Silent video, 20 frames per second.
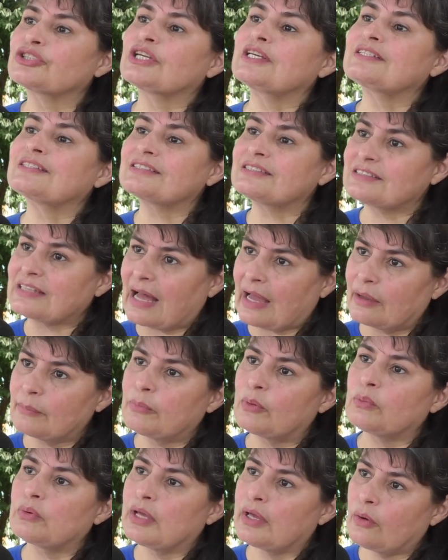que
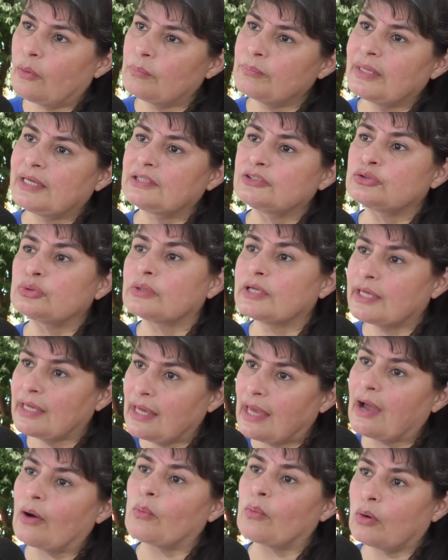saibam realmente o que
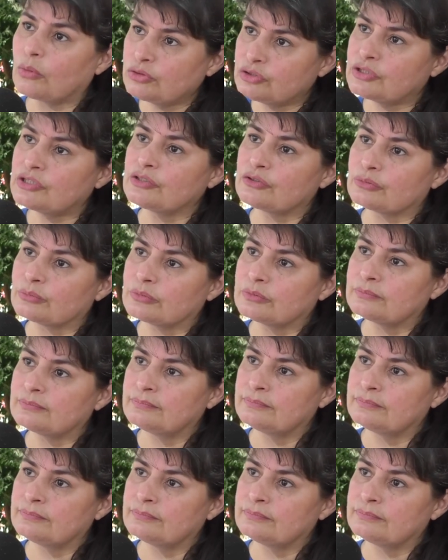é o autismo.